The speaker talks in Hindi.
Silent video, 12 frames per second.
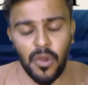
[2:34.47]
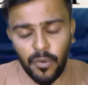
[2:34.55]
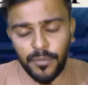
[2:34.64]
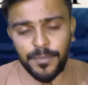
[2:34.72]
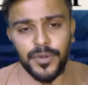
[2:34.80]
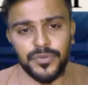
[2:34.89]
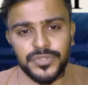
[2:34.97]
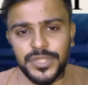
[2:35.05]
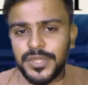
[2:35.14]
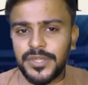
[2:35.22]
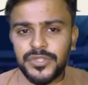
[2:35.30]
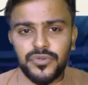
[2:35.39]
और फिर
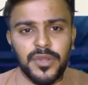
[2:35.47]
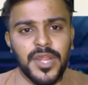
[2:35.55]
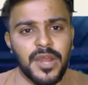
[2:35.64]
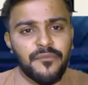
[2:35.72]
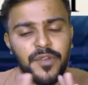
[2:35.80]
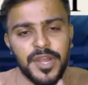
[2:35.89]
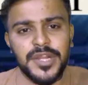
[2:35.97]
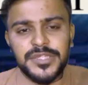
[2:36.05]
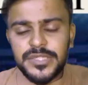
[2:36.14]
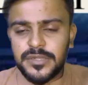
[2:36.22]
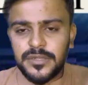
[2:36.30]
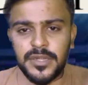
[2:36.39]
उसकी जो है ना
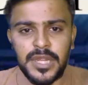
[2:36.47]
विकेट्स